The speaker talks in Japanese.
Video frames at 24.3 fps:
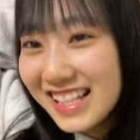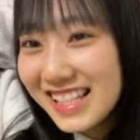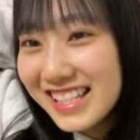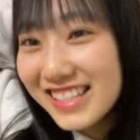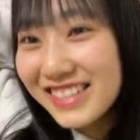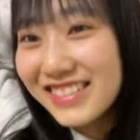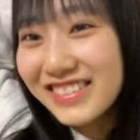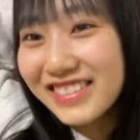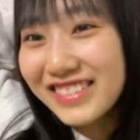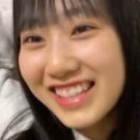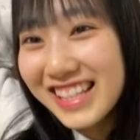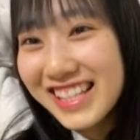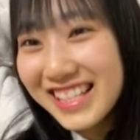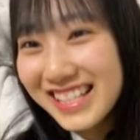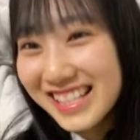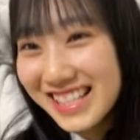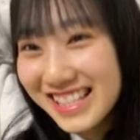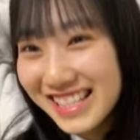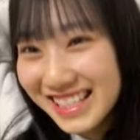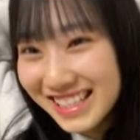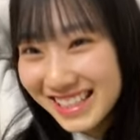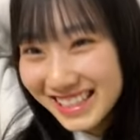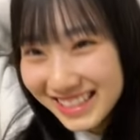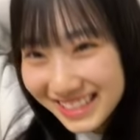ラジコで
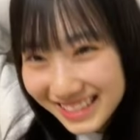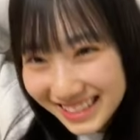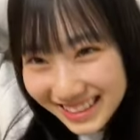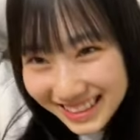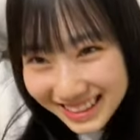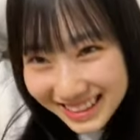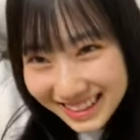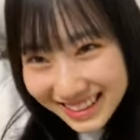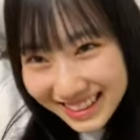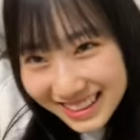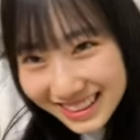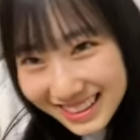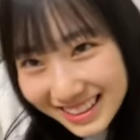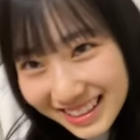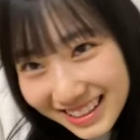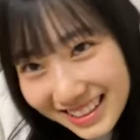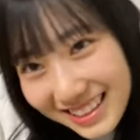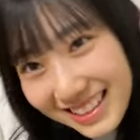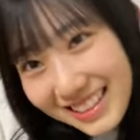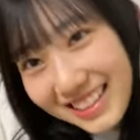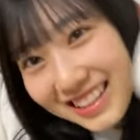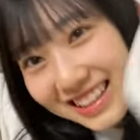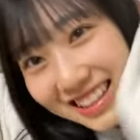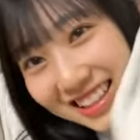す
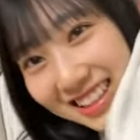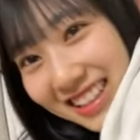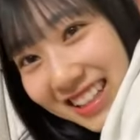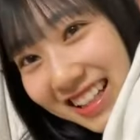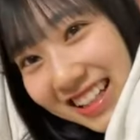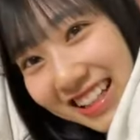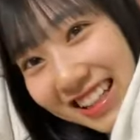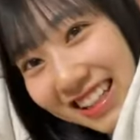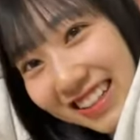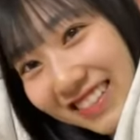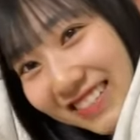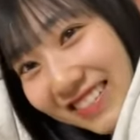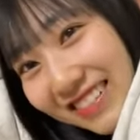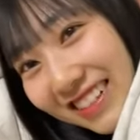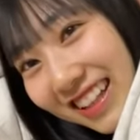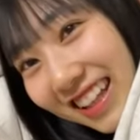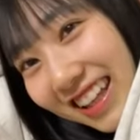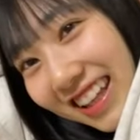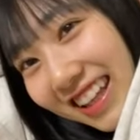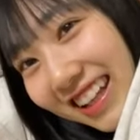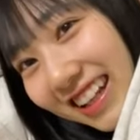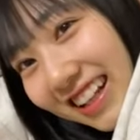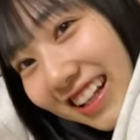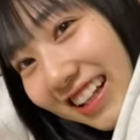ラディコ
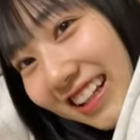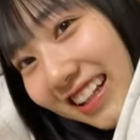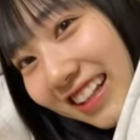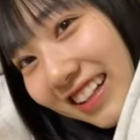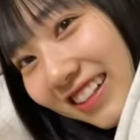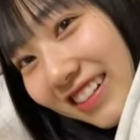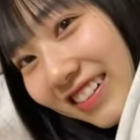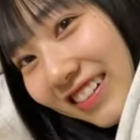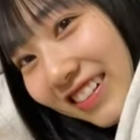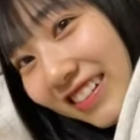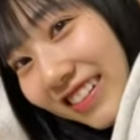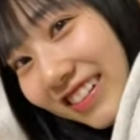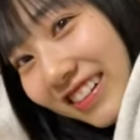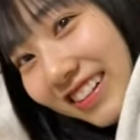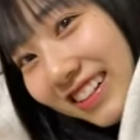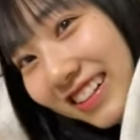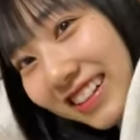ねラディコ